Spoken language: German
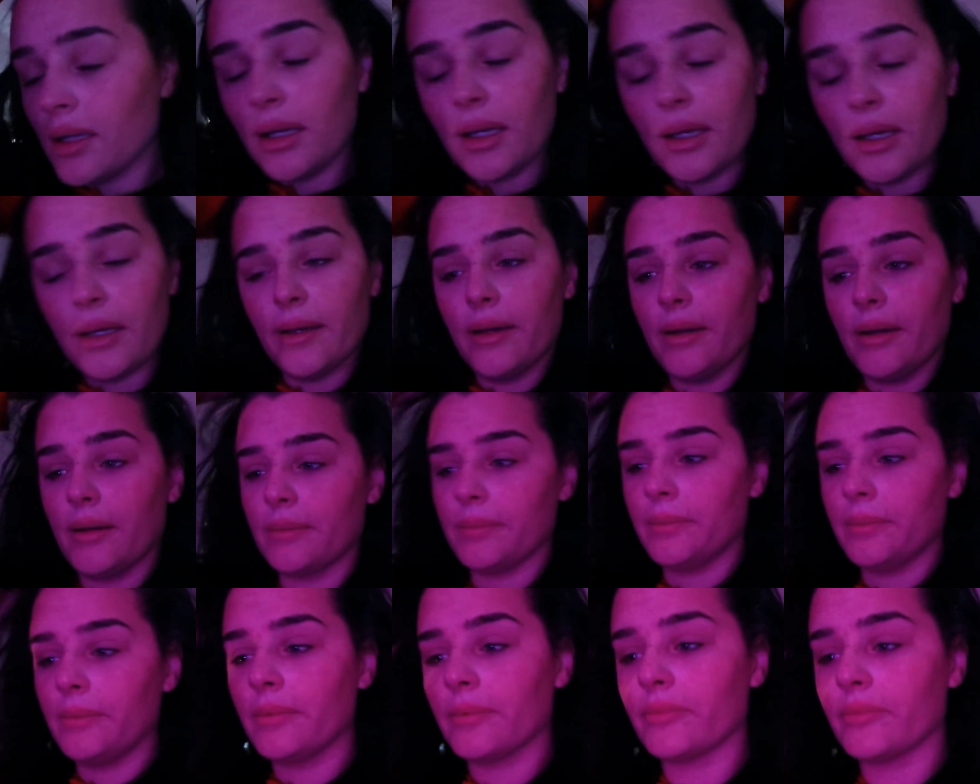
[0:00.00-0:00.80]

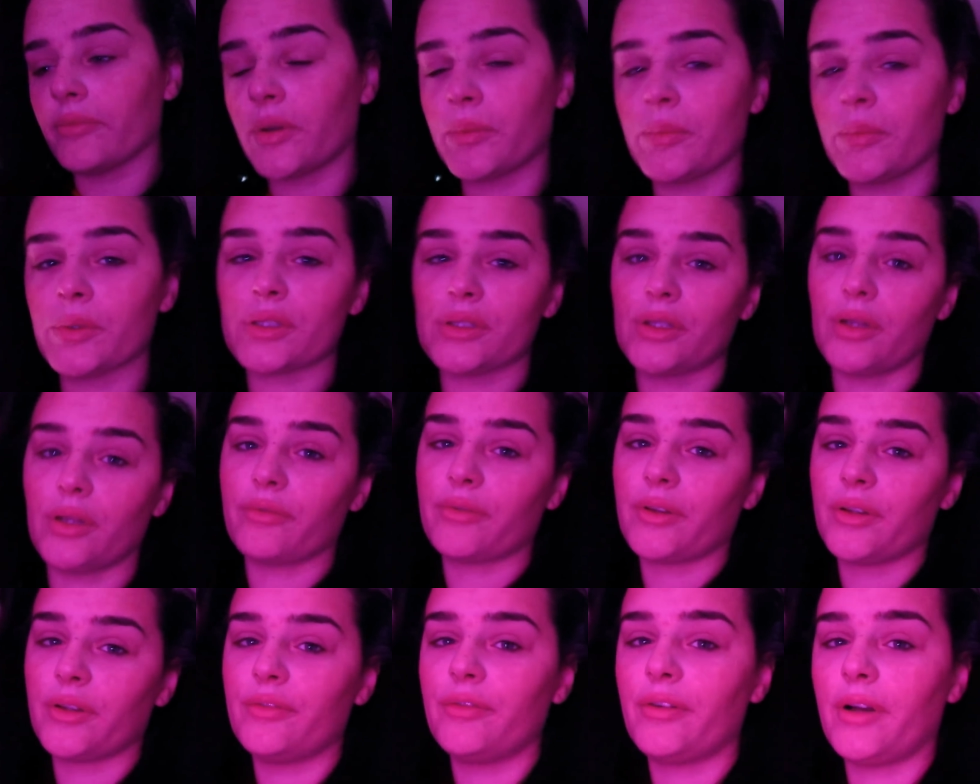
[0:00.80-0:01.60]
Ähm, wir müssen auf
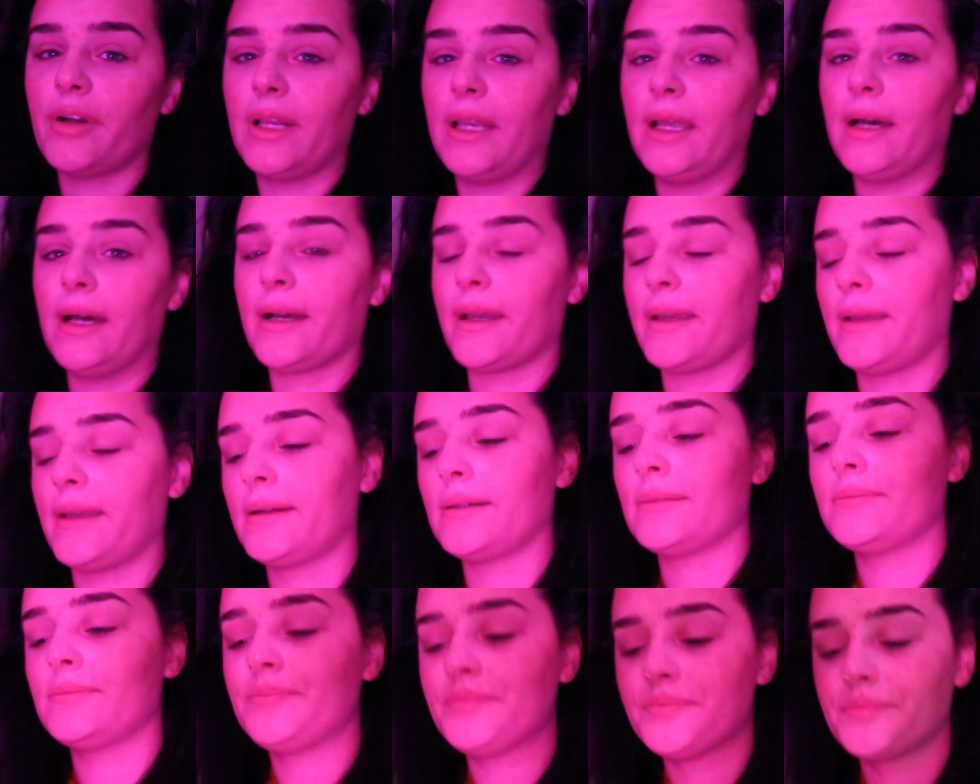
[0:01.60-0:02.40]
jeden Fall
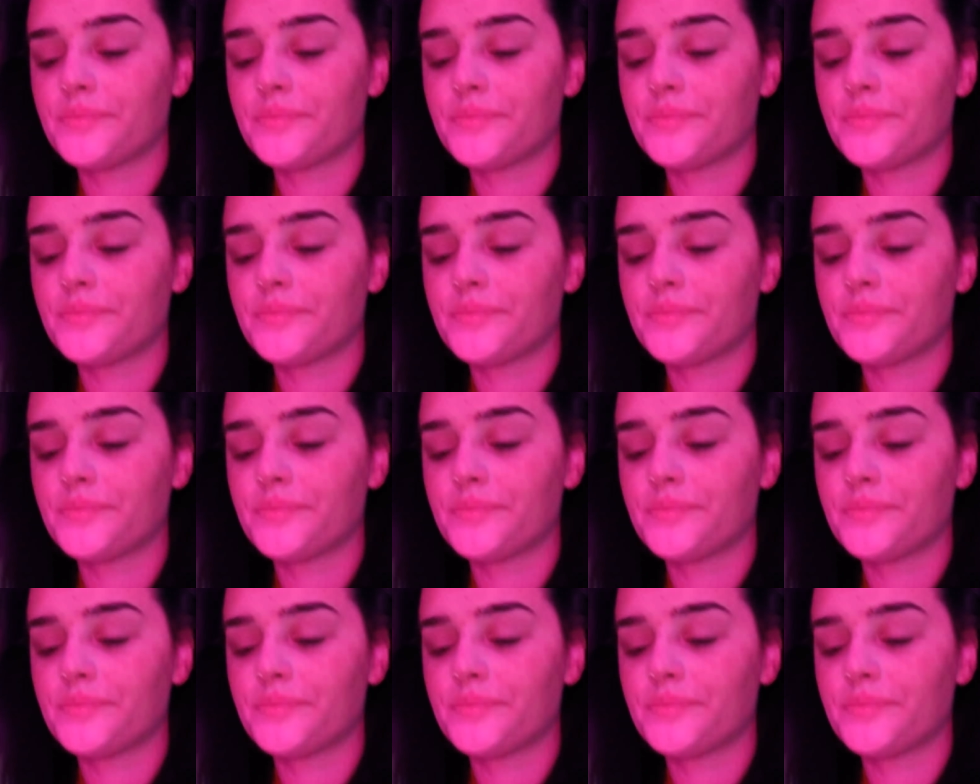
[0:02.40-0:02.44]
nachher...